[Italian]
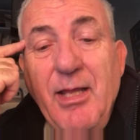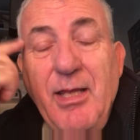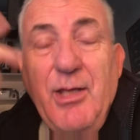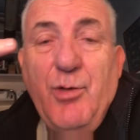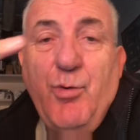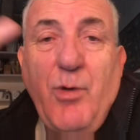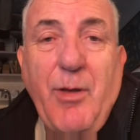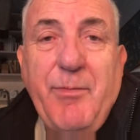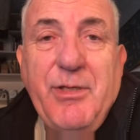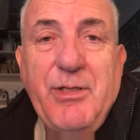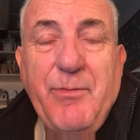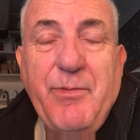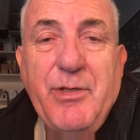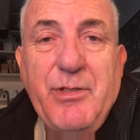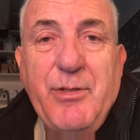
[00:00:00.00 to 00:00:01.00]
I due
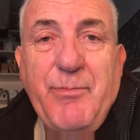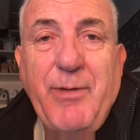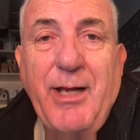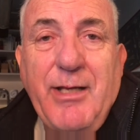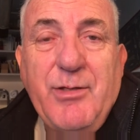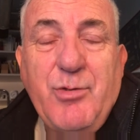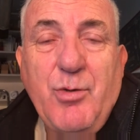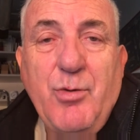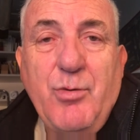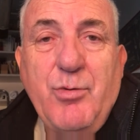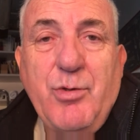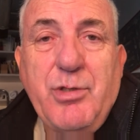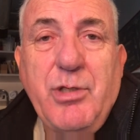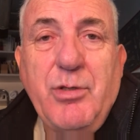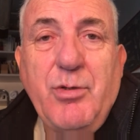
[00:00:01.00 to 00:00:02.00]
amici principali sono
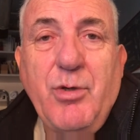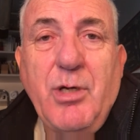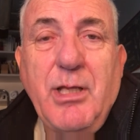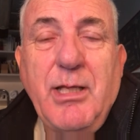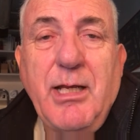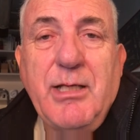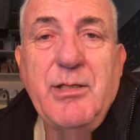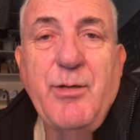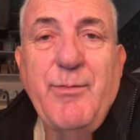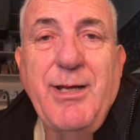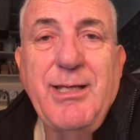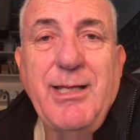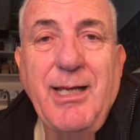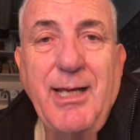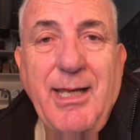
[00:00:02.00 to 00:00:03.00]
uno scrittore della
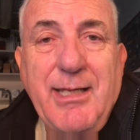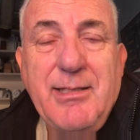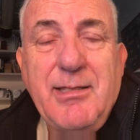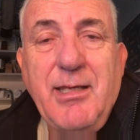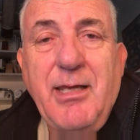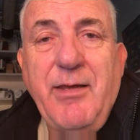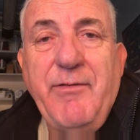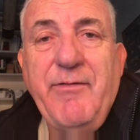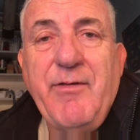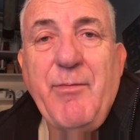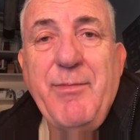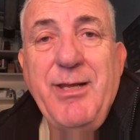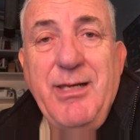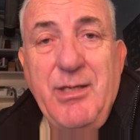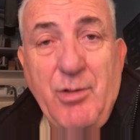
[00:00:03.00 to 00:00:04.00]
Germania dell'Est che vive a
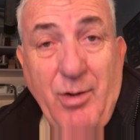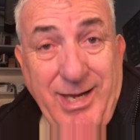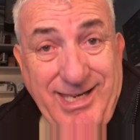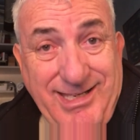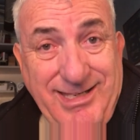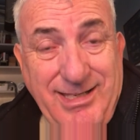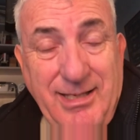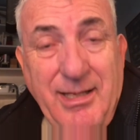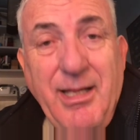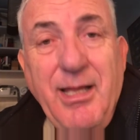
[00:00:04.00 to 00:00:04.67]
Berlino Est